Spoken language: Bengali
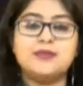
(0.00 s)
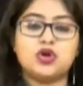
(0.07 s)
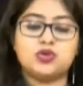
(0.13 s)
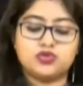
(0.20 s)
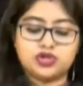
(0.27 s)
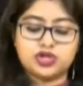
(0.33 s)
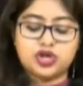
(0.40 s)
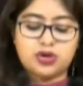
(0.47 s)

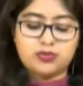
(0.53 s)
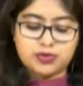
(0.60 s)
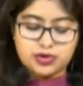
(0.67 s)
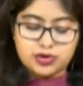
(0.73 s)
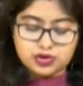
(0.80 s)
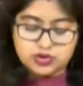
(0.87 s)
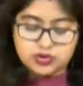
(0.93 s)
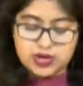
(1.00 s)
পরবর্তী খবরে
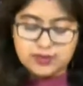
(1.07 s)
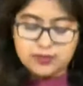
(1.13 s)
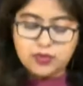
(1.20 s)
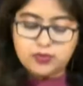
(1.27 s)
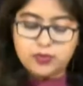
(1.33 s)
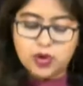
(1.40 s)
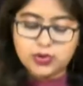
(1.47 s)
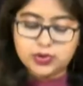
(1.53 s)
নজর রাখবো
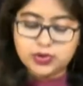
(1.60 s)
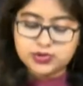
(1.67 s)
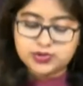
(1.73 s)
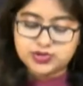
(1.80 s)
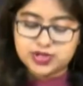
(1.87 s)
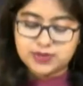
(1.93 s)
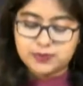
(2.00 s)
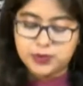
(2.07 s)

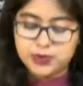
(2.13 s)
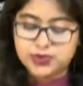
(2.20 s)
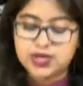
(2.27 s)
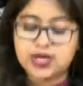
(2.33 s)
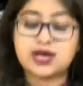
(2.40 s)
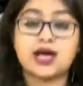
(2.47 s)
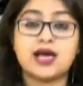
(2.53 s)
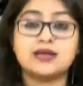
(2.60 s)
পদ্মশ্রী
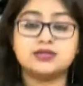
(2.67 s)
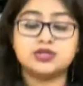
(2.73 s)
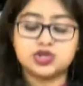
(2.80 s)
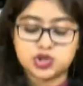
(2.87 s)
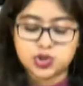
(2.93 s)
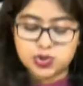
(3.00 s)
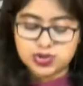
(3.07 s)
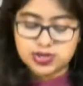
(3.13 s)
প্রত্যাখ্যান
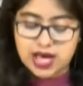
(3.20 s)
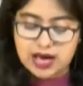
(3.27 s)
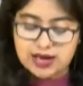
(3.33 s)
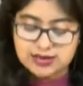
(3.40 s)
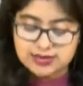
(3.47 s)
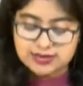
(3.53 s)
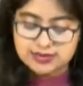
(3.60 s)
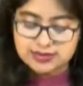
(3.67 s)

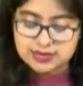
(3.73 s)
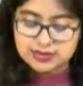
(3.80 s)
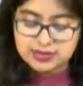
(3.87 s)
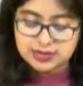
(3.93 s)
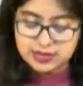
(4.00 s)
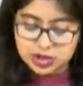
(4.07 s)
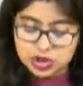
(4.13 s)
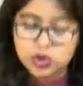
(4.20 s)
সন্ধ্যার
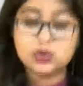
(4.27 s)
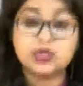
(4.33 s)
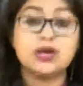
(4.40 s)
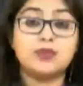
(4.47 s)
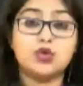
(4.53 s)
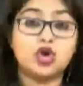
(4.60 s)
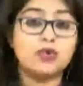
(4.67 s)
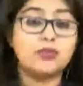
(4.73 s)
সন্ধ্যা
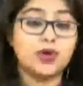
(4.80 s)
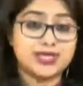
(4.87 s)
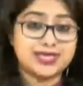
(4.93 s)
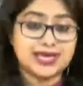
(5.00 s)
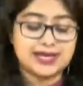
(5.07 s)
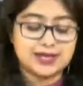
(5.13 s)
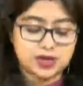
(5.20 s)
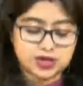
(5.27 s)

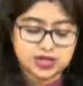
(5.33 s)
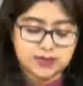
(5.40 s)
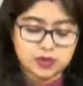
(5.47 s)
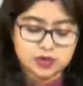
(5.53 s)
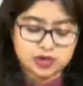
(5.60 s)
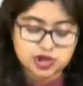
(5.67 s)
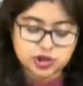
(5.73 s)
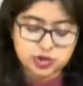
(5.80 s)
মুখোপাধ্যায়ের কথা
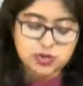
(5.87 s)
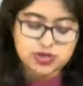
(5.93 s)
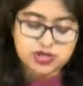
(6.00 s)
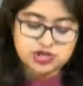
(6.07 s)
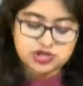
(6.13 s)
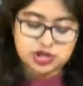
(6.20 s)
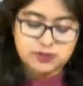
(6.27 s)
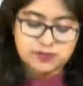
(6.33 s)
বলছি সঙ্গীত
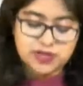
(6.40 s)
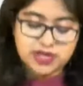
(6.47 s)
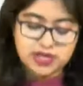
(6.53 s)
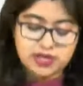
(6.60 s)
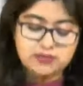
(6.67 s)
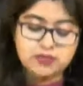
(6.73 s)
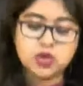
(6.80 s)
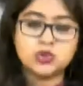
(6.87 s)
শিল্পী
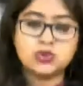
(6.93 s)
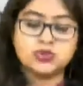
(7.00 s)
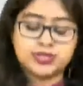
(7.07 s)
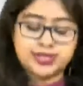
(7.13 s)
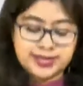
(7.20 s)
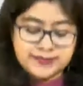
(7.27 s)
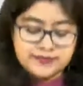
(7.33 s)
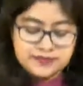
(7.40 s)

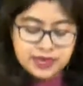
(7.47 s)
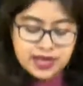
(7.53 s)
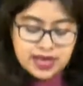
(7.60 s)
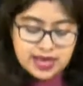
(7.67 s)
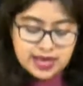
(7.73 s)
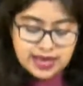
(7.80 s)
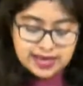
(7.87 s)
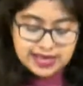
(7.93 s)
কিংবদন্তি
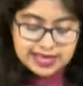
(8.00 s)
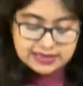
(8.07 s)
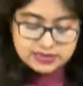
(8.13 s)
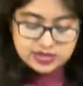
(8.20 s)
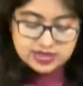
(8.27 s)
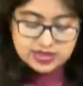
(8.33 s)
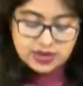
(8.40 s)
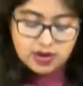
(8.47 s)

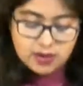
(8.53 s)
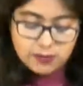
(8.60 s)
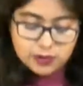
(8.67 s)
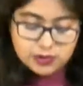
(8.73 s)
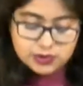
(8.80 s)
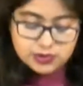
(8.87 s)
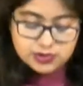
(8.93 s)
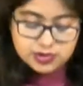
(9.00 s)
কেন্দ্রের দেওয়া
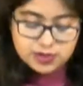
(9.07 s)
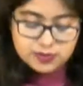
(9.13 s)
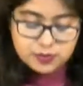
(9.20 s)
পদ্মশ্রী